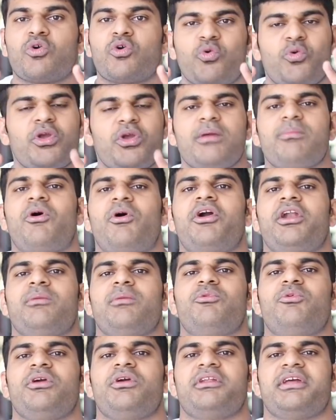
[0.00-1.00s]
कोई बॉडी
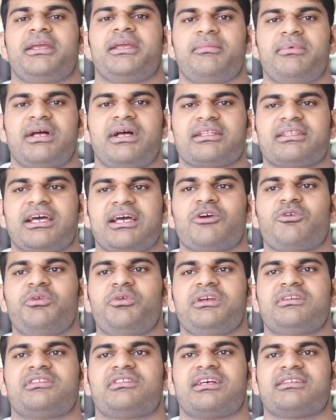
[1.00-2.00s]
बूडी नहीं बनाता है
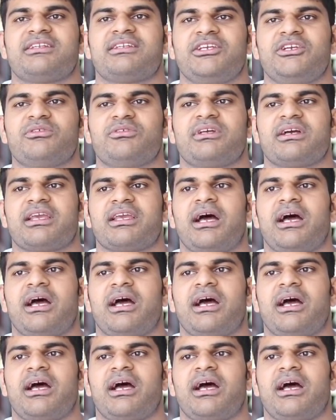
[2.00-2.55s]
कोई इस तरह से नहीं होता